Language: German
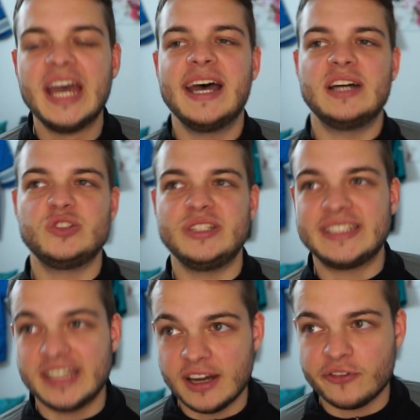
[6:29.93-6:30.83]
Also ich
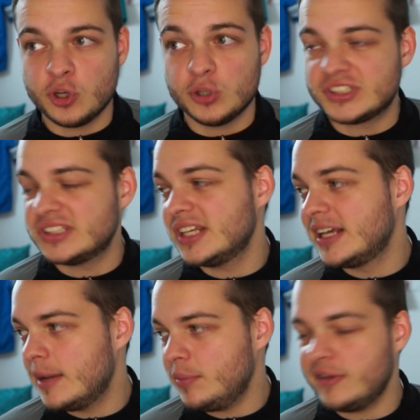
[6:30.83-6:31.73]
gehe davon aus, dass der
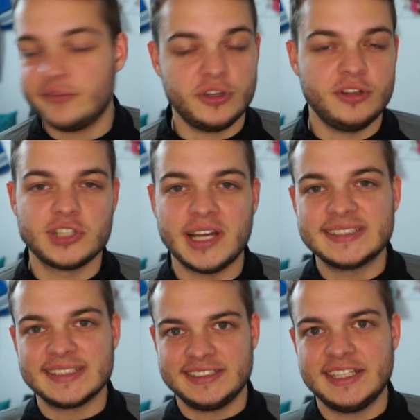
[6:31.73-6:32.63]
Gameplan von den
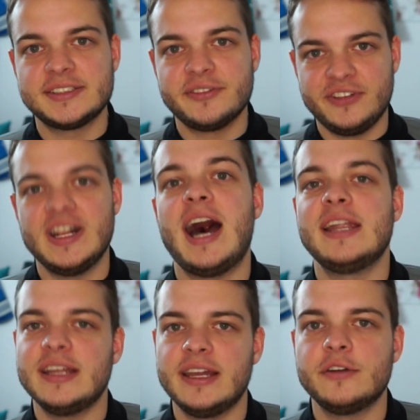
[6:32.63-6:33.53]
Giants ist, sehr, sehr viel an
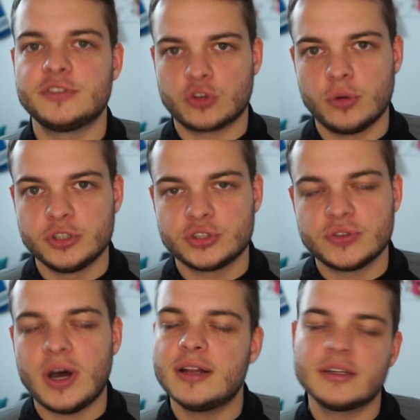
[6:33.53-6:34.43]
der Line of Scrimmage
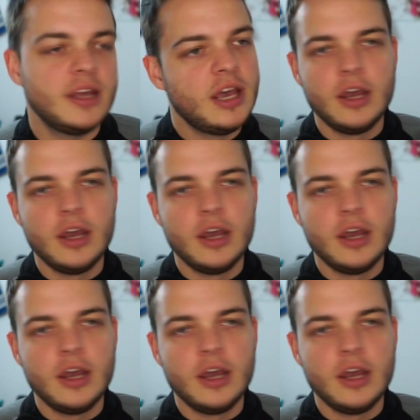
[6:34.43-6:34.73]
zu halten.